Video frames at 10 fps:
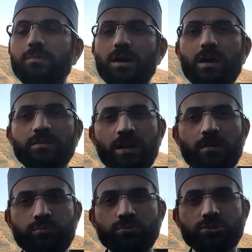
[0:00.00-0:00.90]

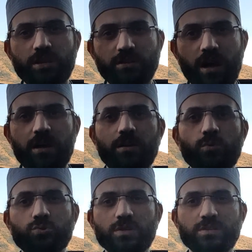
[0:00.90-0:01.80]
hatta bu işte daha
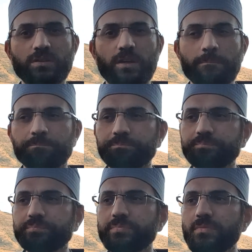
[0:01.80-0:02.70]
ötesinde
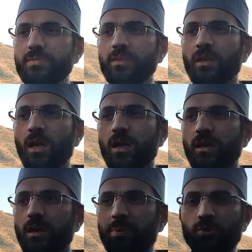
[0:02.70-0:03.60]

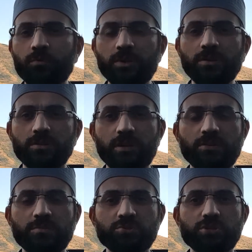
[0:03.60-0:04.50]
pedofili
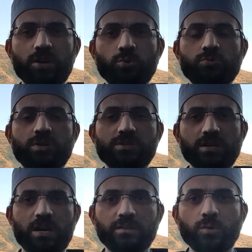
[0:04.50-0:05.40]
dediğimiz şeye
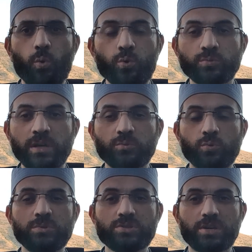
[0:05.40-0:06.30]
götürecek kadar oyunlar,
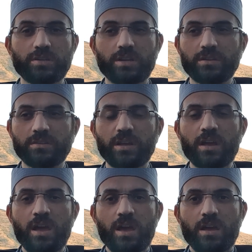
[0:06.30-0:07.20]
oyun içeriklerinde
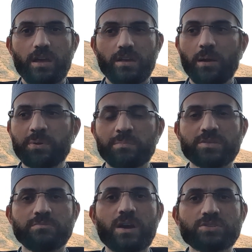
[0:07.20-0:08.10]
e,
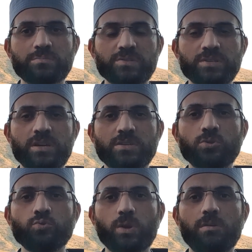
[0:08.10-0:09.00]
yapılması ve aşılması
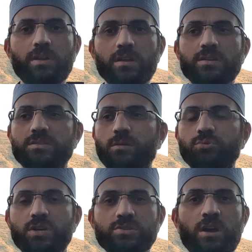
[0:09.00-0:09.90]
gereken görevler arasında bu
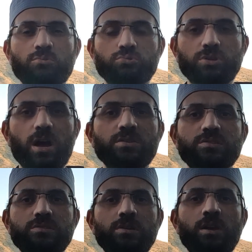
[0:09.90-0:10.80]
tecavüzü,
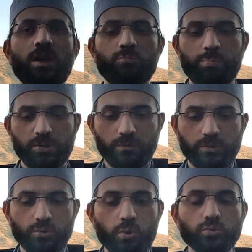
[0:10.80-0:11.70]
tacizi, bu
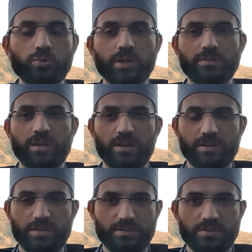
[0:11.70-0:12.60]
pedofiliyi koyuyorlar değerli
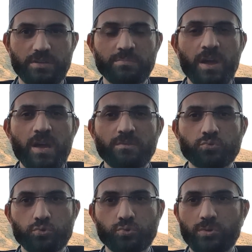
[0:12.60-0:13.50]
kardeşlerim. Ve
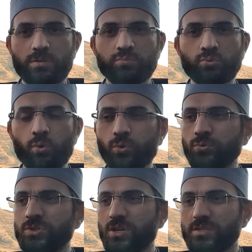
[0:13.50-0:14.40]
çocuklar bunu
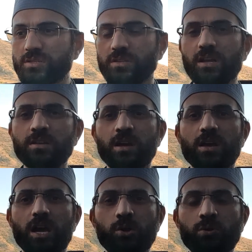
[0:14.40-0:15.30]
oyun içerisinden
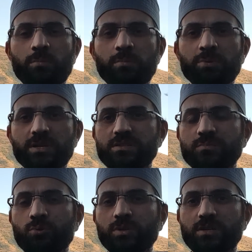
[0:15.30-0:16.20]
en önemli bir
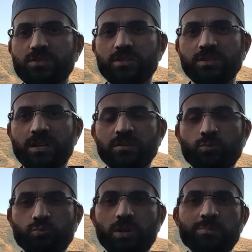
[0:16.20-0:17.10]
kısım olarak zihinlerinde
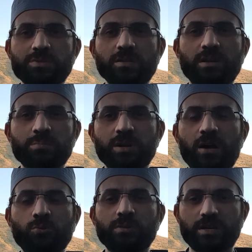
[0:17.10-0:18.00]
unutamayacakları bir
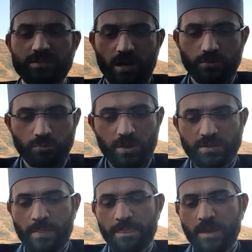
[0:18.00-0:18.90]
ana olarak saklıyorlar.
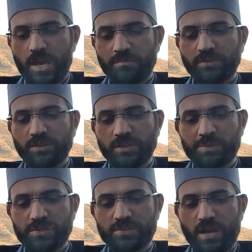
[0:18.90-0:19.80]
Ve dini
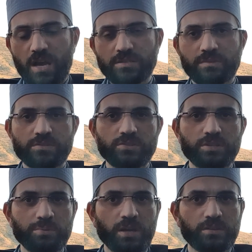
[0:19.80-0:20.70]
bilgisi az ve
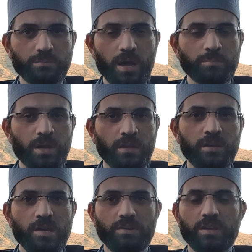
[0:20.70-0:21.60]
ciddi bir eğitim almayan
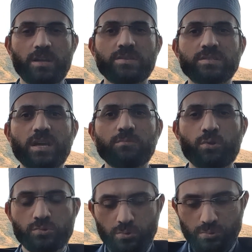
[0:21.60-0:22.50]
ve iradesi zayıf
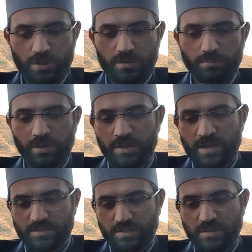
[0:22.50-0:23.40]
olan çocuklar da buna ne
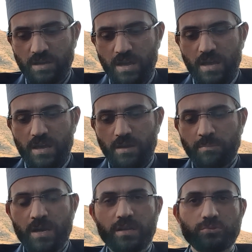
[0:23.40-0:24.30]
yazık ki e,
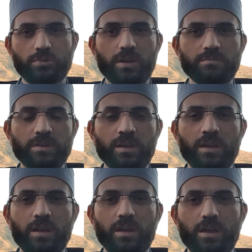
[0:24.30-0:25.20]
meyil ediyorlar ve
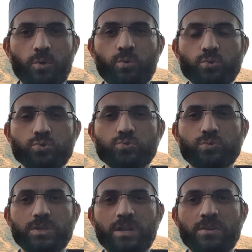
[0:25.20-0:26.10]
e, o, o
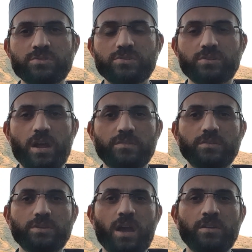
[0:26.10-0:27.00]
çocuğun inancı için
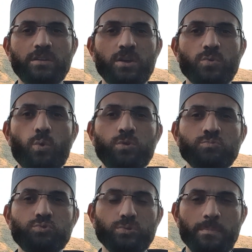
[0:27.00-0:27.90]
artık yani
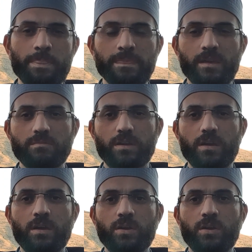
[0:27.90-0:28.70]
ölümcül ve